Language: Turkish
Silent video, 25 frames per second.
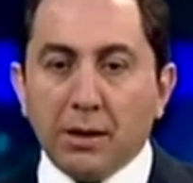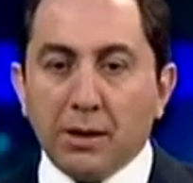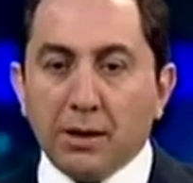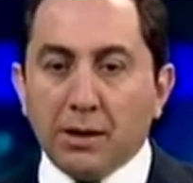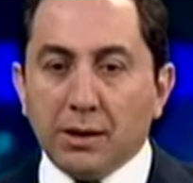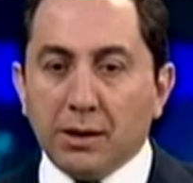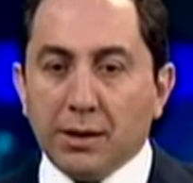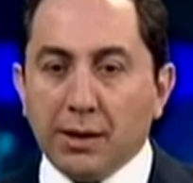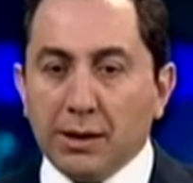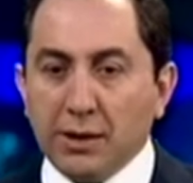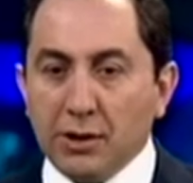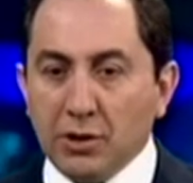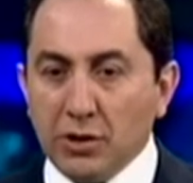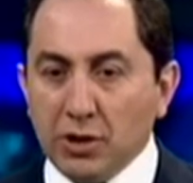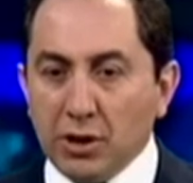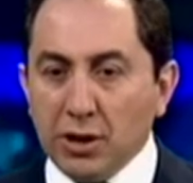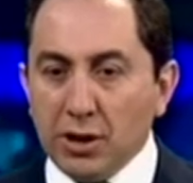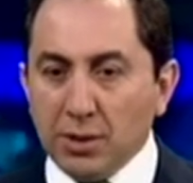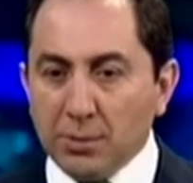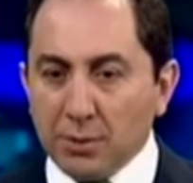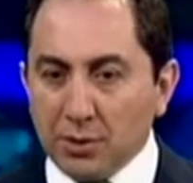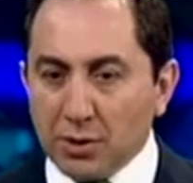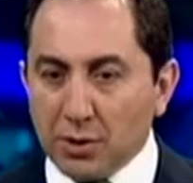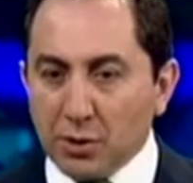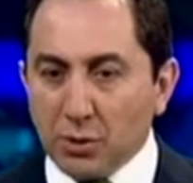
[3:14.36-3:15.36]
E, yedinci
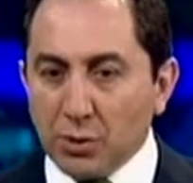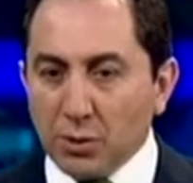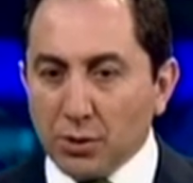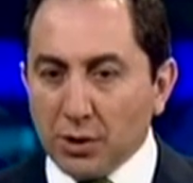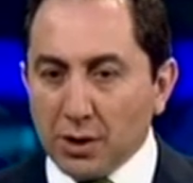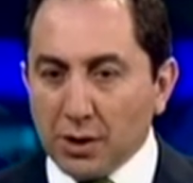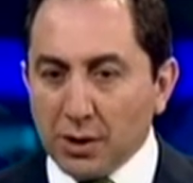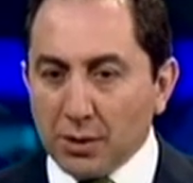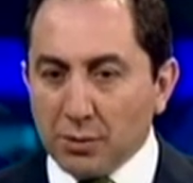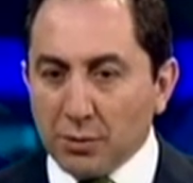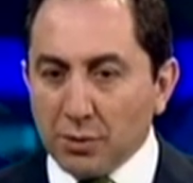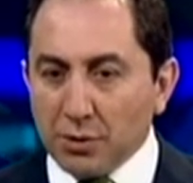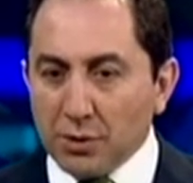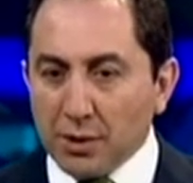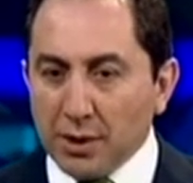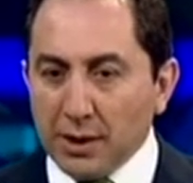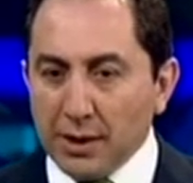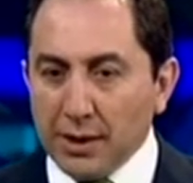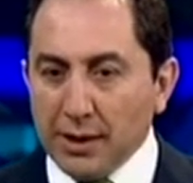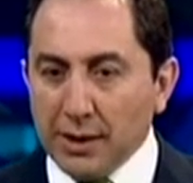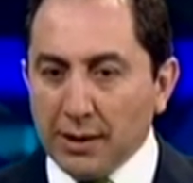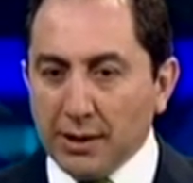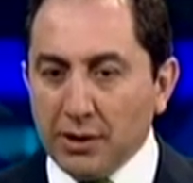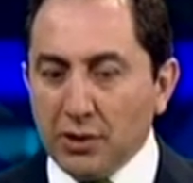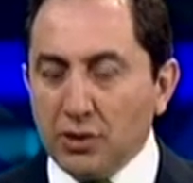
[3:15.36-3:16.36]
yılımızı kutladık bu sene.
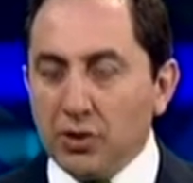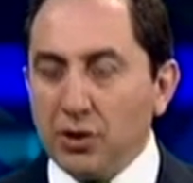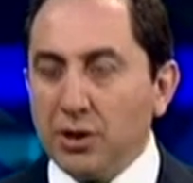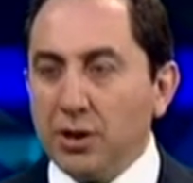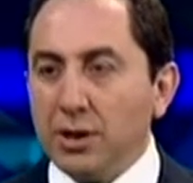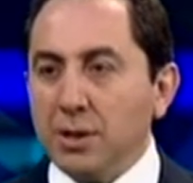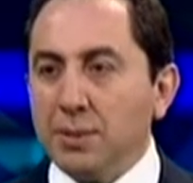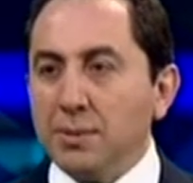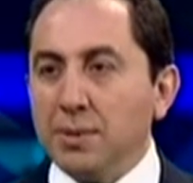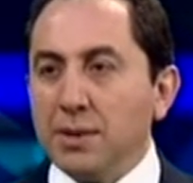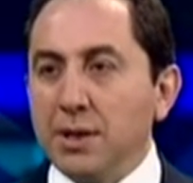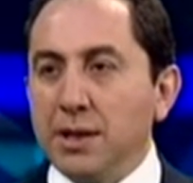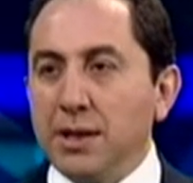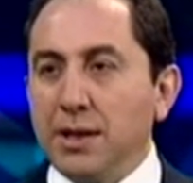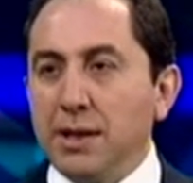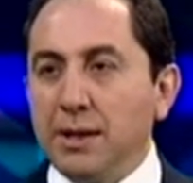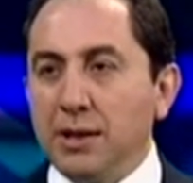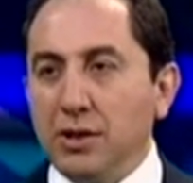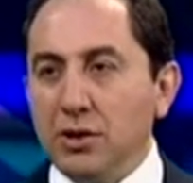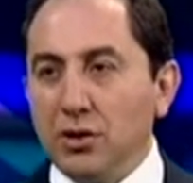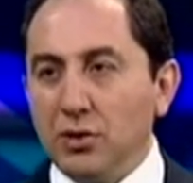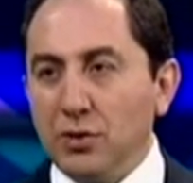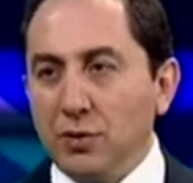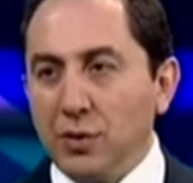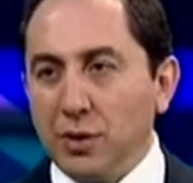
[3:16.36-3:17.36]
Yedinci yılımızda
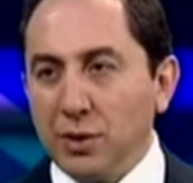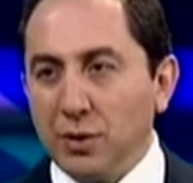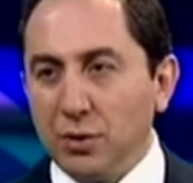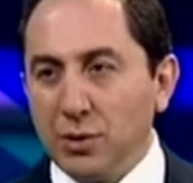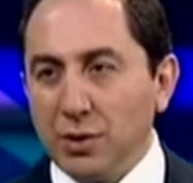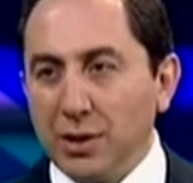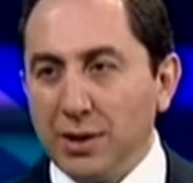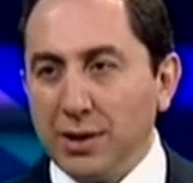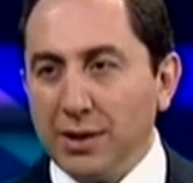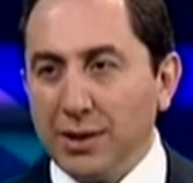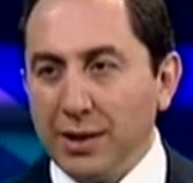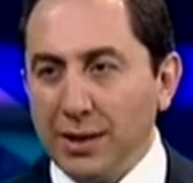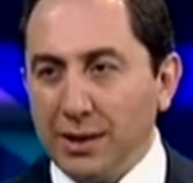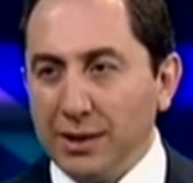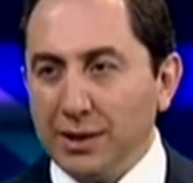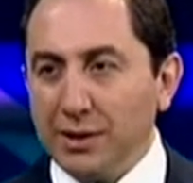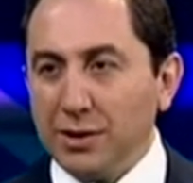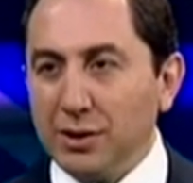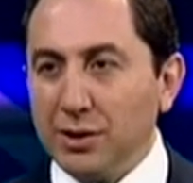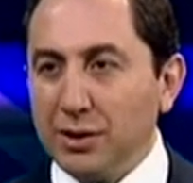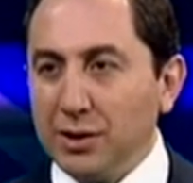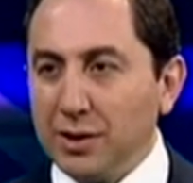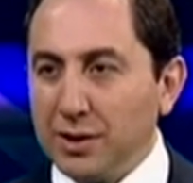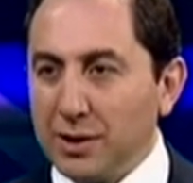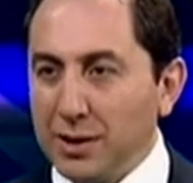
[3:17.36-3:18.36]
yedinci fakülte diye
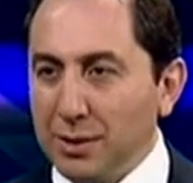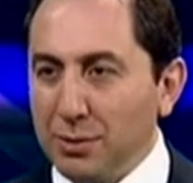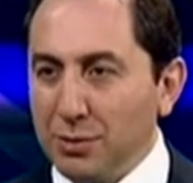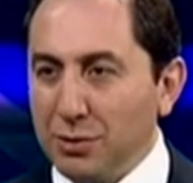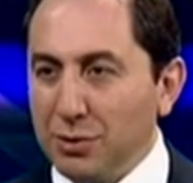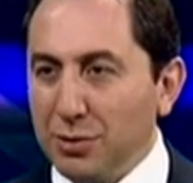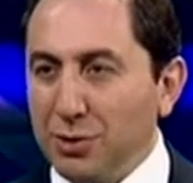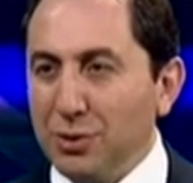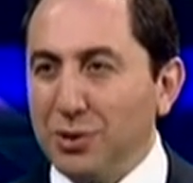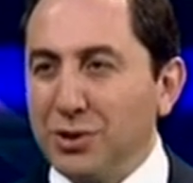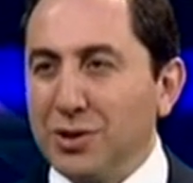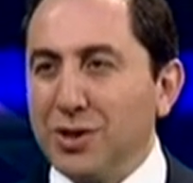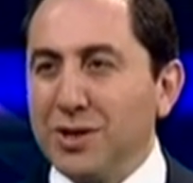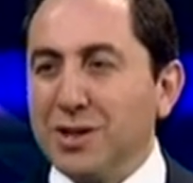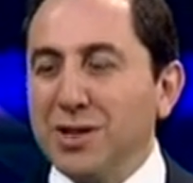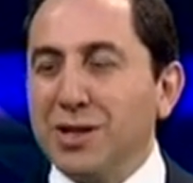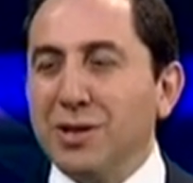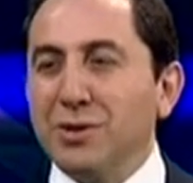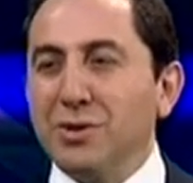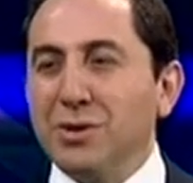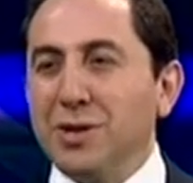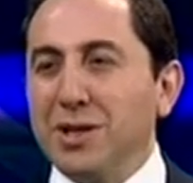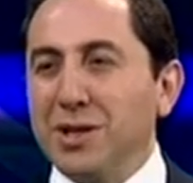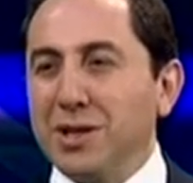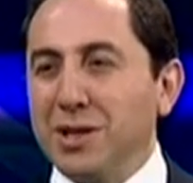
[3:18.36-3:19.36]
kısa bir süre öncesinde
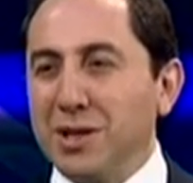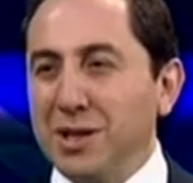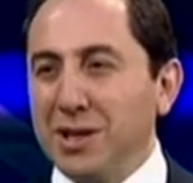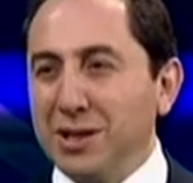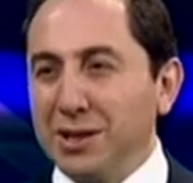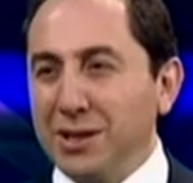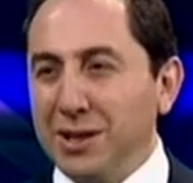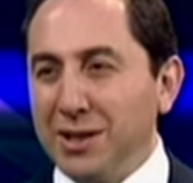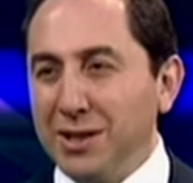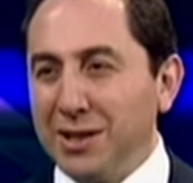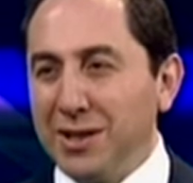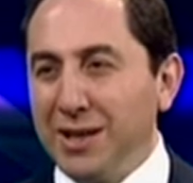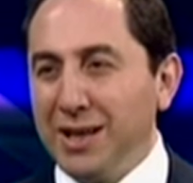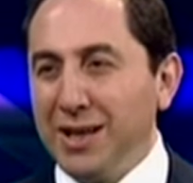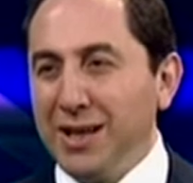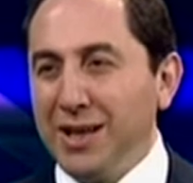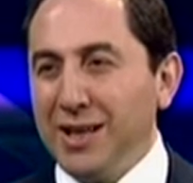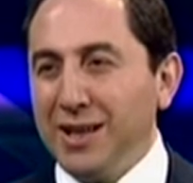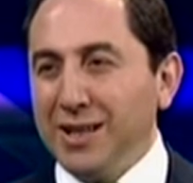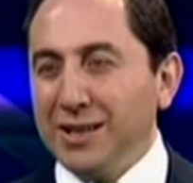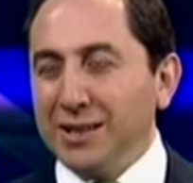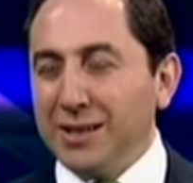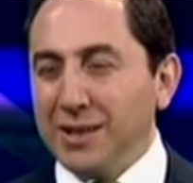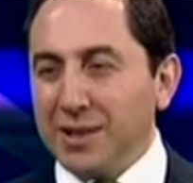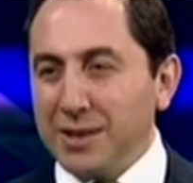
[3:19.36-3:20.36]
Güzel Sanatlar
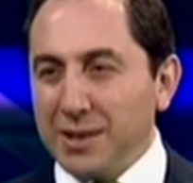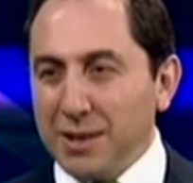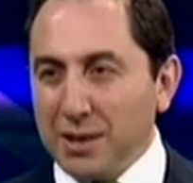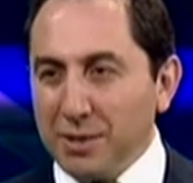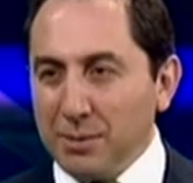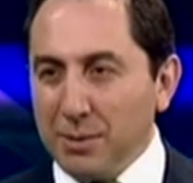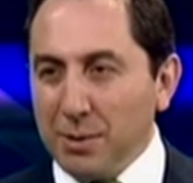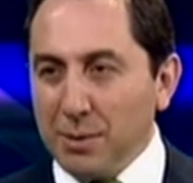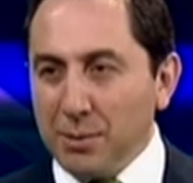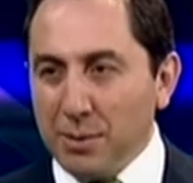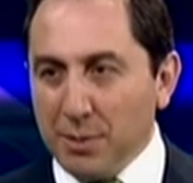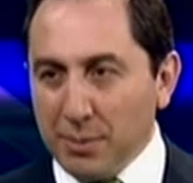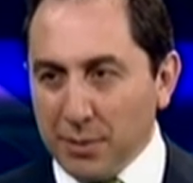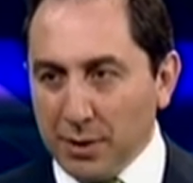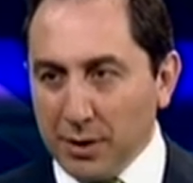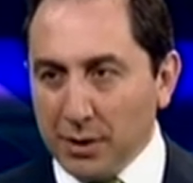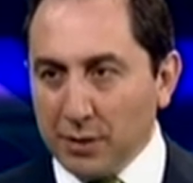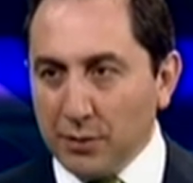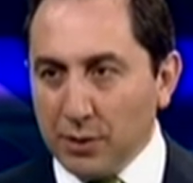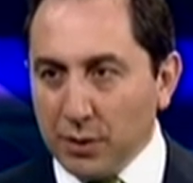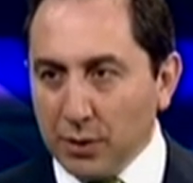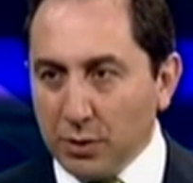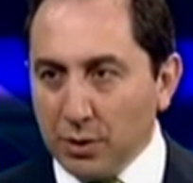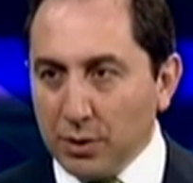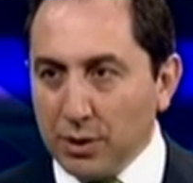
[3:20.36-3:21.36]
Tasarım ve Mimarlık
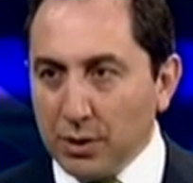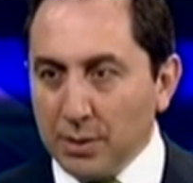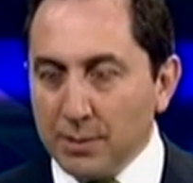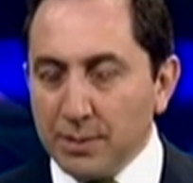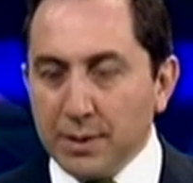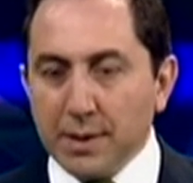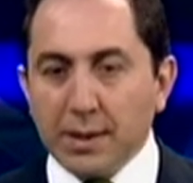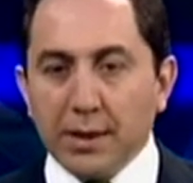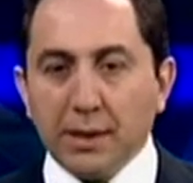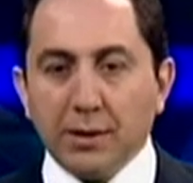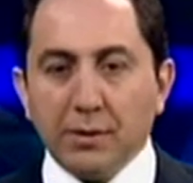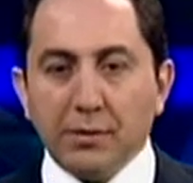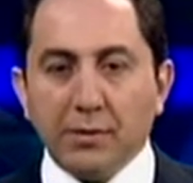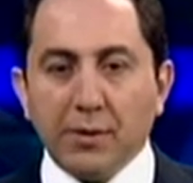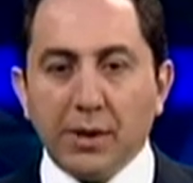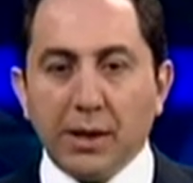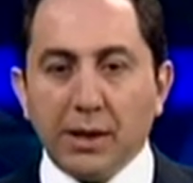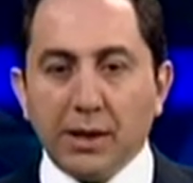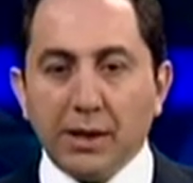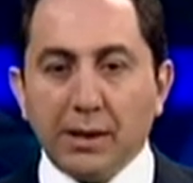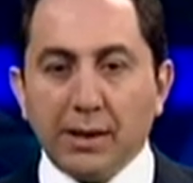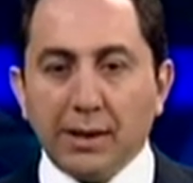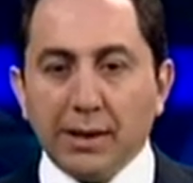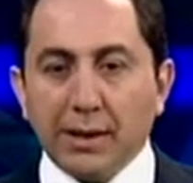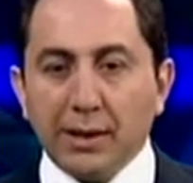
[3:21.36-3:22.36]
Fakültemizi
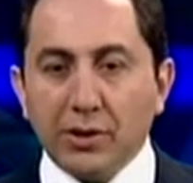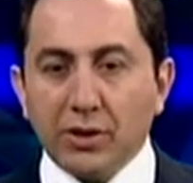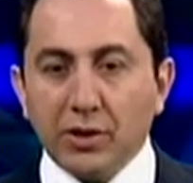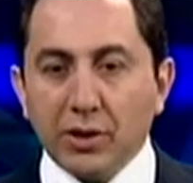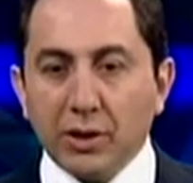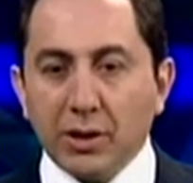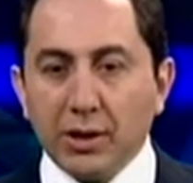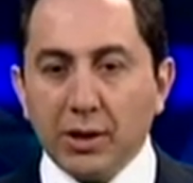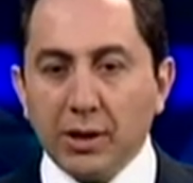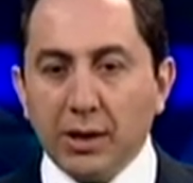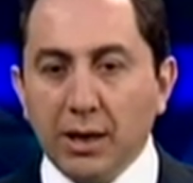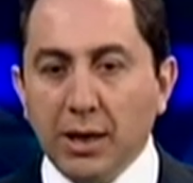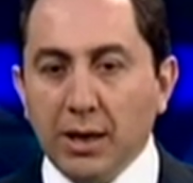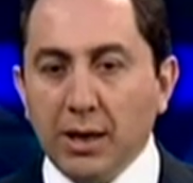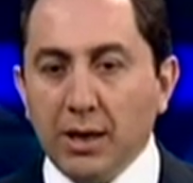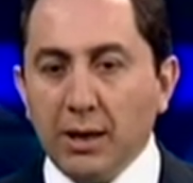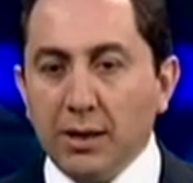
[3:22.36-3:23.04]
faaliyete geçirdik.